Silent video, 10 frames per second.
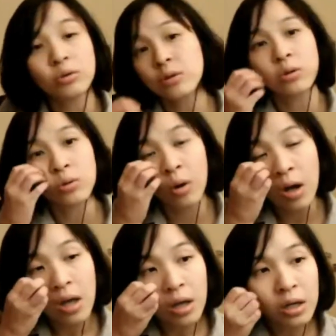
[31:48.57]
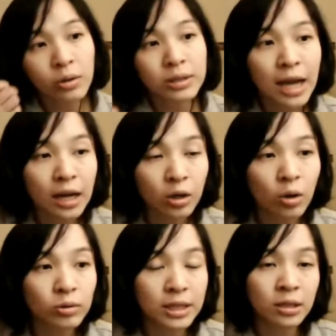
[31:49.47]
就是说留下
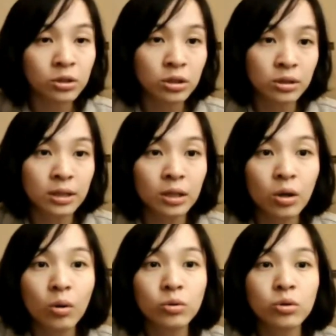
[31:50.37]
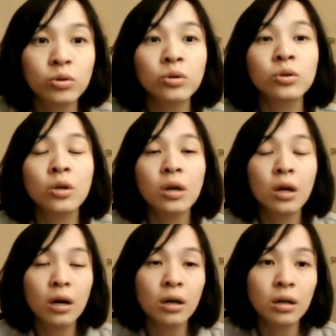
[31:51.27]
贡献者能够去
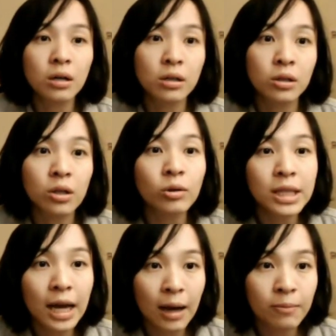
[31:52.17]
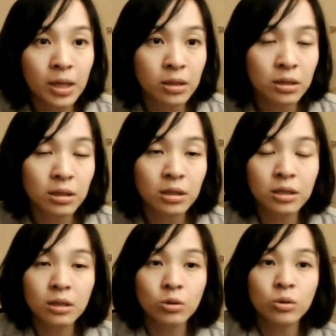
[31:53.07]
呃留下他名字，以
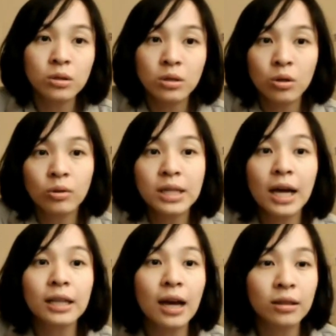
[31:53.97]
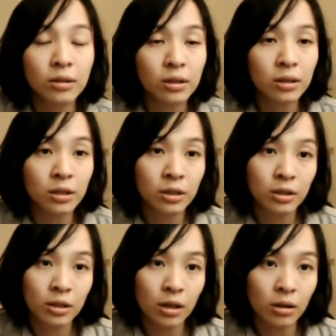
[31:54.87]
及就是留下他的可能
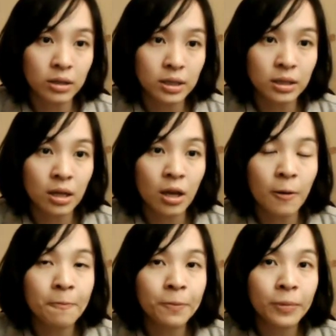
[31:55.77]
呃一些